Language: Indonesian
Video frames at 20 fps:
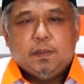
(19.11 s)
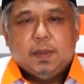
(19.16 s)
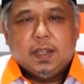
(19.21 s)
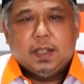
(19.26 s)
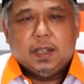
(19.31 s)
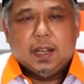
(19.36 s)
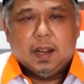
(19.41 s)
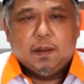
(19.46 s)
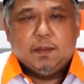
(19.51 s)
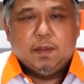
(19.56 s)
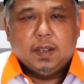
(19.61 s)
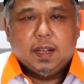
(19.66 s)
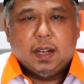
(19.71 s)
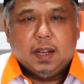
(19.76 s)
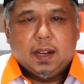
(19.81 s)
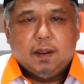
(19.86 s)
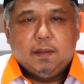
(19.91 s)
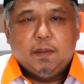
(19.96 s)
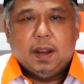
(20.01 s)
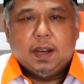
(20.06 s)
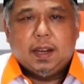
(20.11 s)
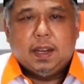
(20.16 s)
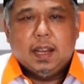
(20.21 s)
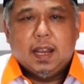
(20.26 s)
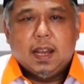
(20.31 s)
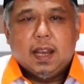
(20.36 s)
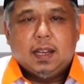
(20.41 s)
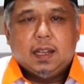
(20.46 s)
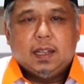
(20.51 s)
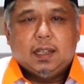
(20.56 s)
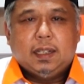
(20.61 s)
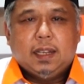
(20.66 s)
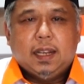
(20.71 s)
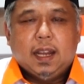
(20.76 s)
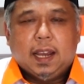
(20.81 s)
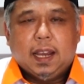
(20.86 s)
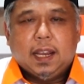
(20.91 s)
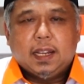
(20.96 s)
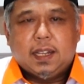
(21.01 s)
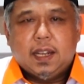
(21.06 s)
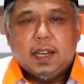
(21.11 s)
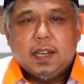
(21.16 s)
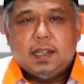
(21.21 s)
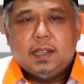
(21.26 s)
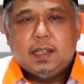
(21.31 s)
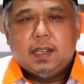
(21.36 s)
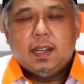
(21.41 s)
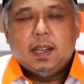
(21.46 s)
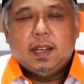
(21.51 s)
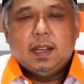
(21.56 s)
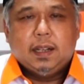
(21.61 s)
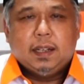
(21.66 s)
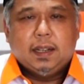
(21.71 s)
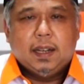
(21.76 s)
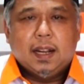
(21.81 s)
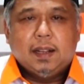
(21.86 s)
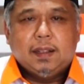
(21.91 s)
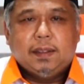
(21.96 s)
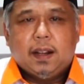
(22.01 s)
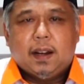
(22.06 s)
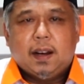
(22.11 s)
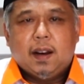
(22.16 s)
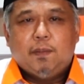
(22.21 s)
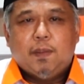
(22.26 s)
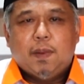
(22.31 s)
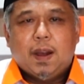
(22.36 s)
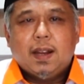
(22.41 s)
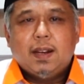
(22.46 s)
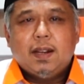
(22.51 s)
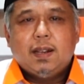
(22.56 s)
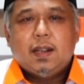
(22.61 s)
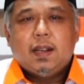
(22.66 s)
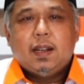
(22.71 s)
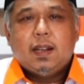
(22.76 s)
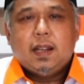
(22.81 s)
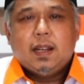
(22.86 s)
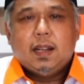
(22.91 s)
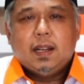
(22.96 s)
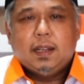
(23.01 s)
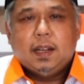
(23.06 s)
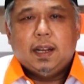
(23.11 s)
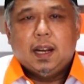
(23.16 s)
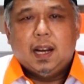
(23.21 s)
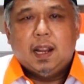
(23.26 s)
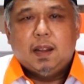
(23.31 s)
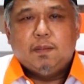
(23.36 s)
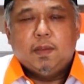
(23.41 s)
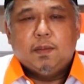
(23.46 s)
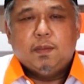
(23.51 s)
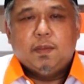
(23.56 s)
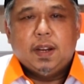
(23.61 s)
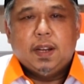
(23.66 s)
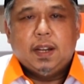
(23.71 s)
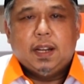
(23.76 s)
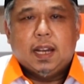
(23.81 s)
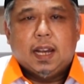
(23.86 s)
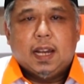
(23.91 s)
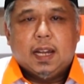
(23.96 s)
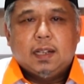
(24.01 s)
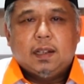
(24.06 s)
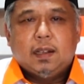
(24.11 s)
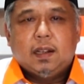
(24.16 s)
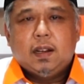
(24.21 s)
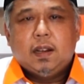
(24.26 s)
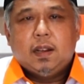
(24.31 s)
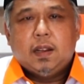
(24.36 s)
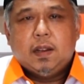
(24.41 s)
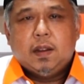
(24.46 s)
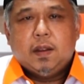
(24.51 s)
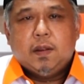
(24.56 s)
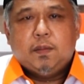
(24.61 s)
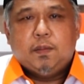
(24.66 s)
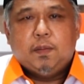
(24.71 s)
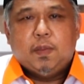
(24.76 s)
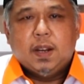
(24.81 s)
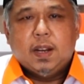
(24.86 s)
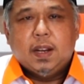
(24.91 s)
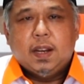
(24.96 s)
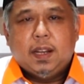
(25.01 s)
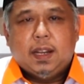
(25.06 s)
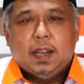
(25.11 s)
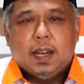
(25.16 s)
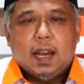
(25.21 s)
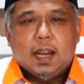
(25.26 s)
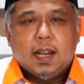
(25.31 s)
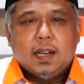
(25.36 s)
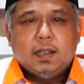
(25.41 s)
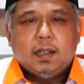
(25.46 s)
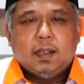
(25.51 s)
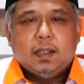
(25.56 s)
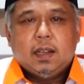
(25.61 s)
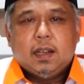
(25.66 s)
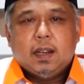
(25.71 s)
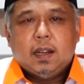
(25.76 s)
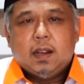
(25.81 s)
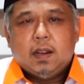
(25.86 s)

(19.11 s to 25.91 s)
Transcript: bisa menjadi media yang eksis dan terdepan dalam memberikan pendidikan,